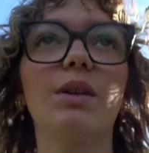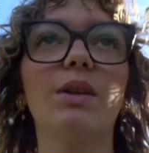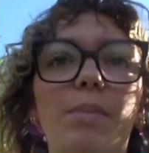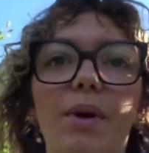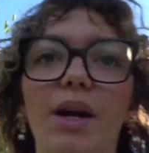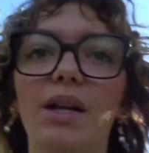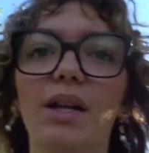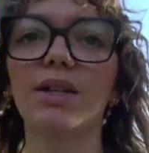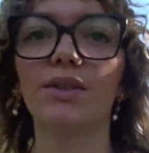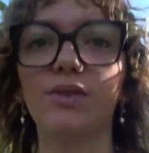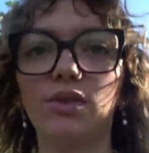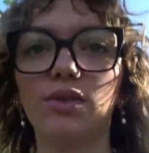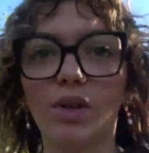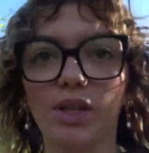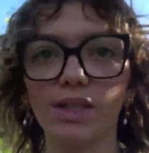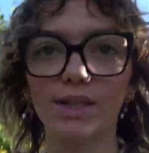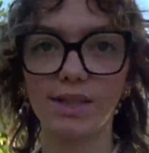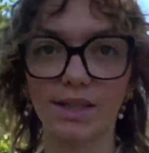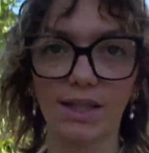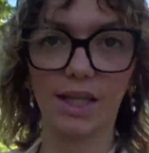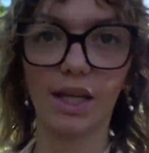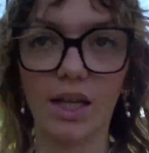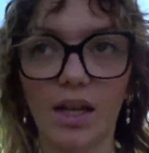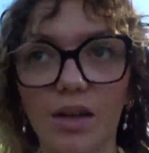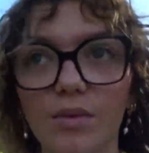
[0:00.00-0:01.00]
parlé sur
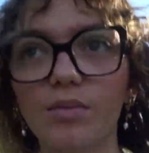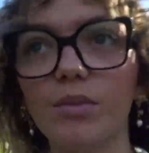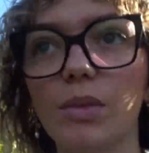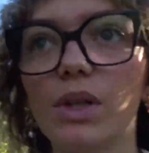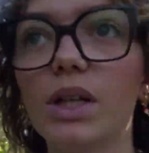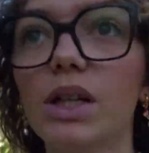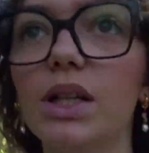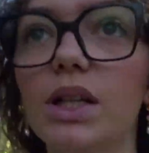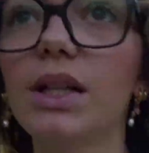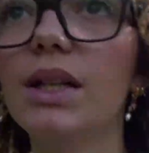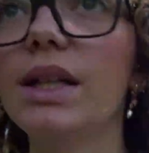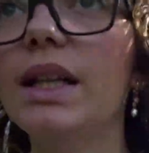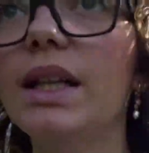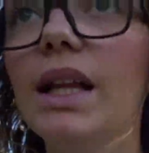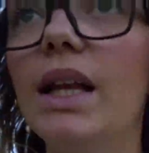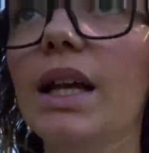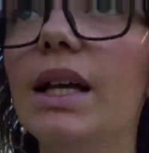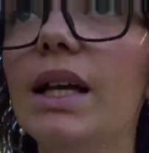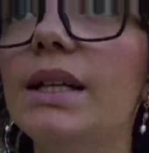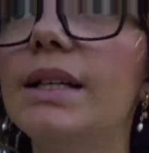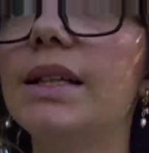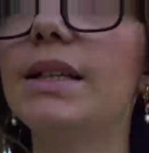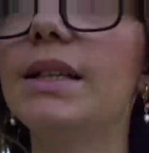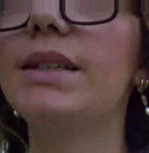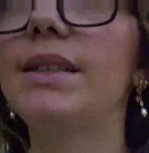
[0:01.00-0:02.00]
Instagram.
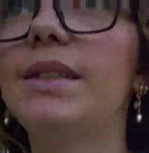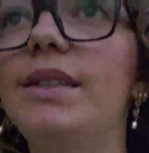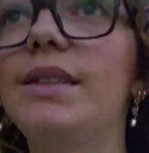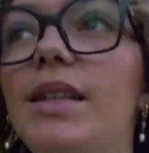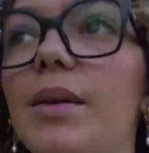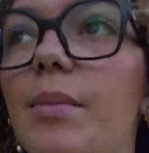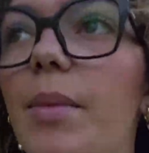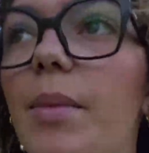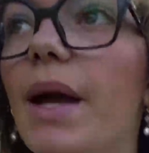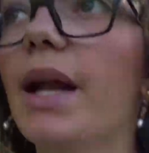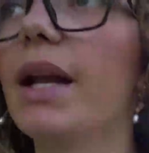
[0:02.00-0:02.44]
N'hésitez pas à